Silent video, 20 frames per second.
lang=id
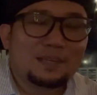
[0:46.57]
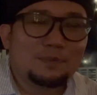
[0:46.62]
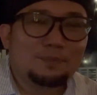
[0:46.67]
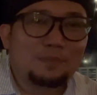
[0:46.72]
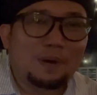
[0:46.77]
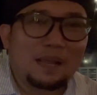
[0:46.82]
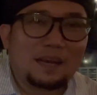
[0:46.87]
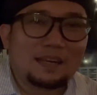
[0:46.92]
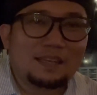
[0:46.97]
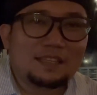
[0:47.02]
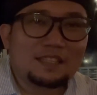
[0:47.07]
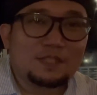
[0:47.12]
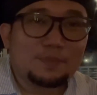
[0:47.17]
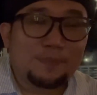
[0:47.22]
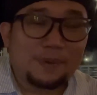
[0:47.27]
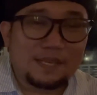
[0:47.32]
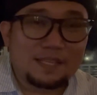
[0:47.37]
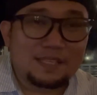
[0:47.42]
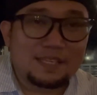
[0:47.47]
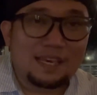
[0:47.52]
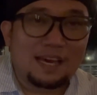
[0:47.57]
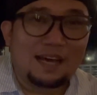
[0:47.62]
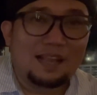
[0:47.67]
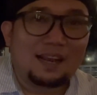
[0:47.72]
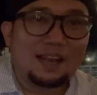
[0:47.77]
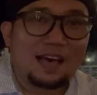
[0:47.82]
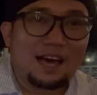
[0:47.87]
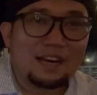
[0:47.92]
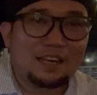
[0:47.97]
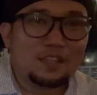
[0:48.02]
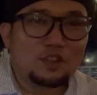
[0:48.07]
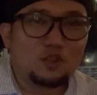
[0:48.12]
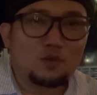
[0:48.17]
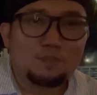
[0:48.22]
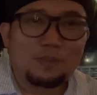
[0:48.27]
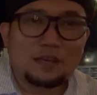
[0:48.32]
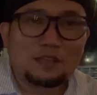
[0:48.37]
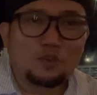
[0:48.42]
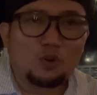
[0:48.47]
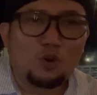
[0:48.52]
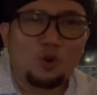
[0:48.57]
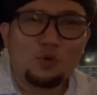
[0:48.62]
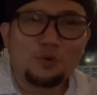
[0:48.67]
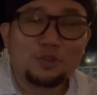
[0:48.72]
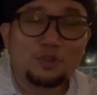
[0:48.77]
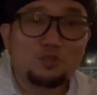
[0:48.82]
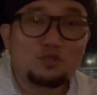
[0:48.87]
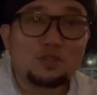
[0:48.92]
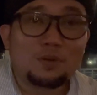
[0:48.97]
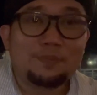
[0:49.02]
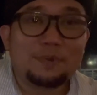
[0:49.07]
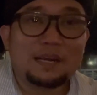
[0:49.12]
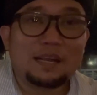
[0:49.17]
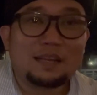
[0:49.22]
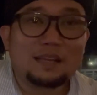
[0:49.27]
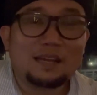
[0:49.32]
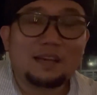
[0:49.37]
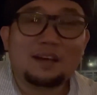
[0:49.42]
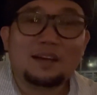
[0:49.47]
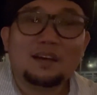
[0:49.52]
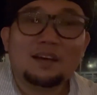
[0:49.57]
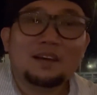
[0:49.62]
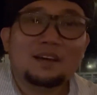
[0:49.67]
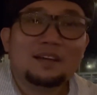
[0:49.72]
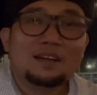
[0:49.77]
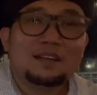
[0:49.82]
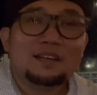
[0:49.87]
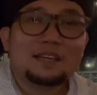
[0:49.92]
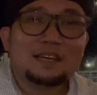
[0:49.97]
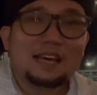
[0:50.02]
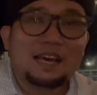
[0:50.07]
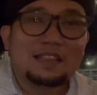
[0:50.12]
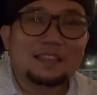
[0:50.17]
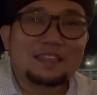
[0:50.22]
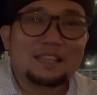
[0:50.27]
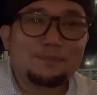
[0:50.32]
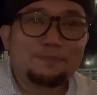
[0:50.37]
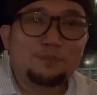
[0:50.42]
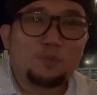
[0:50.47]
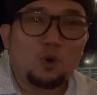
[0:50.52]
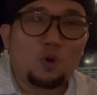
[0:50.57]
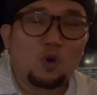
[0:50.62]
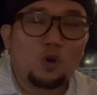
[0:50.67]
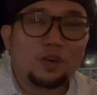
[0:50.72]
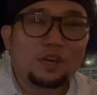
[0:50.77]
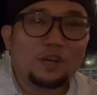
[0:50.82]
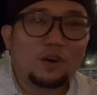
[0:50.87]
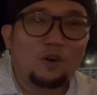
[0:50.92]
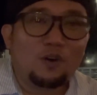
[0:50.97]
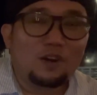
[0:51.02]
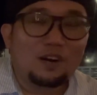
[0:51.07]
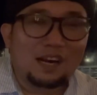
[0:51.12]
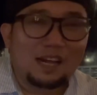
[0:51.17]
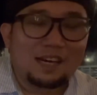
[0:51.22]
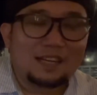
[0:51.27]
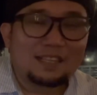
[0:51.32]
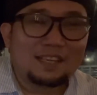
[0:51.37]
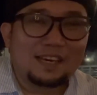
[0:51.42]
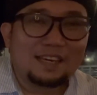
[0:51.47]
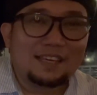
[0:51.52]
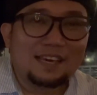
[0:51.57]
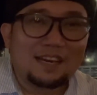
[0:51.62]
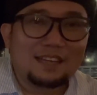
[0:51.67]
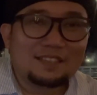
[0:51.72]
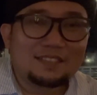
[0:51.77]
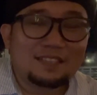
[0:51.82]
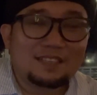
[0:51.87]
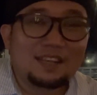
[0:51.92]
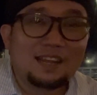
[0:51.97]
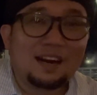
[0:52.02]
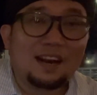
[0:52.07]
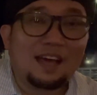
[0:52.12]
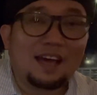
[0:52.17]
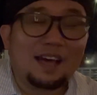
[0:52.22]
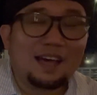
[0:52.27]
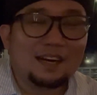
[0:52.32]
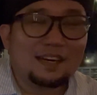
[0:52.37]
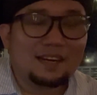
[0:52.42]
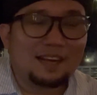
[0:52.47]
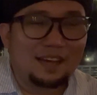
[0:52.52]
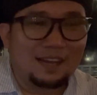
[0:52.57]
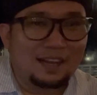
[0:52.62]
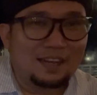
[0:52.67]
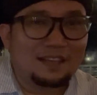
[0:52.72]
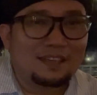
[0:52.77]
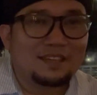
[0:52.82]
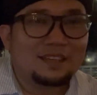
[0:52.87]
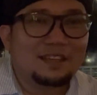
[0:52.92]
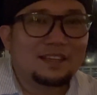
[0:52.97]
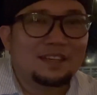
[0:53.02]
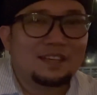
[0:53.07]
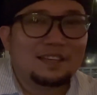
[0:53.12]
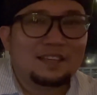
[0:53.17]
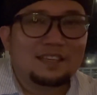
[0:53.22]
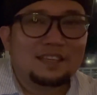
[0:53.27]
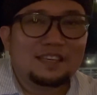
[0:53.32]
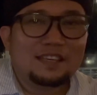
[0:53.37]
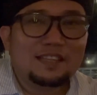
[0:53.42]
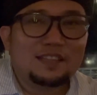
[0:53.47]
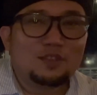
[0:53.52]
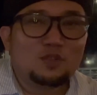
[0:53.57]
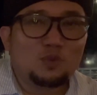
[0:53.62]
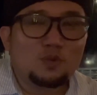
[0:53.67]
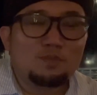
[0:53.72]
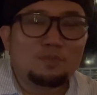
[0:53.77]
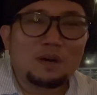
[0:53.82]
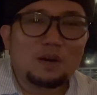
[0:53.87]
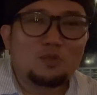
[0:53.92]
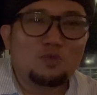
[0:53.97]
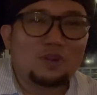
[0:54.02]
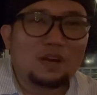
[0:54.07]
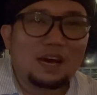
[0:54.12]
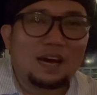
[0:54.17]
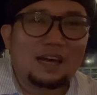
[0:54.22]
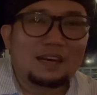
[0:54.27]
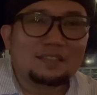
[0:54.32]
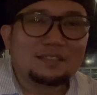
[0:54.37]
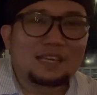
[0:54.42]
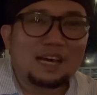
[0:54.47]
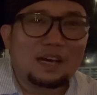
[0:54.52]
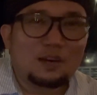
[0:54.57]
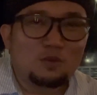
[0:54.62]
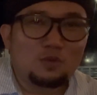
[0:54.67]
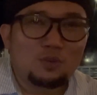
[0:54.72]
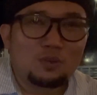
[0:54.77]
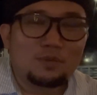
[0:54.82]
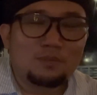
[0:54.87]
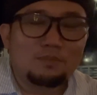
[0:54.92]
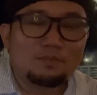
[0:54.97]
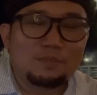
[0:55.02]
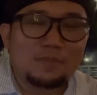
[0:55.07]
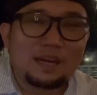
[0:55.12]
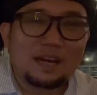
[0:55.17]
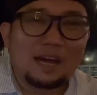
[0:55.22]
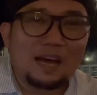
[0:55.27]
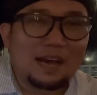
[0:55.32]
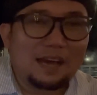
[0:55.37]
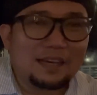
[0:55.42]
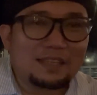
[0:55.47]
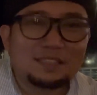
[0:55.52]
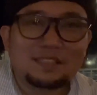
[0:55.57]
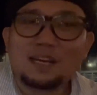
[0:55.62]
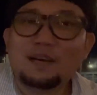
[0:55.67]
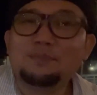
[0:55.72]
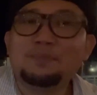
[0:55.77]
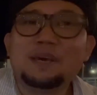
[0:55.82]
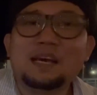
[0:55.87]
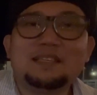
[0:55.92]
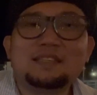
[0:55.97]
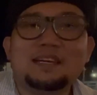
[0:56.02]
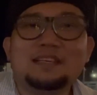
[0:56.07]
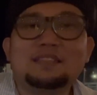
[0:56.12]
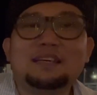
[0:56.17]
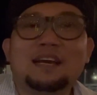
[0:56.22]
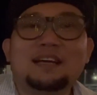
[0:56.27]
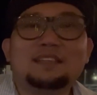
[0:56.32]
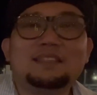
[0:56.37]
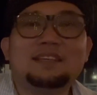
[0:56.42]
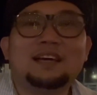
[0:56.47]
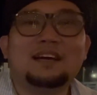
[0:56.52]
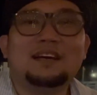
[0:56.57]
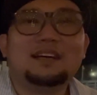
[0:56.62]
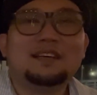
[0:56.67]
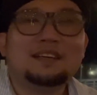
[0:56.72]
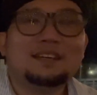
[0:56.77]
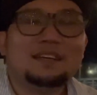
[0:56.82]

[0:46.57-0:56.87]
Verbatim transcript: paling spesial hari itu Pak Jokowi itu sebenarnya dengan tipologi orangnya yang sederhana itu menggunakan sarung BHS yang biasa saja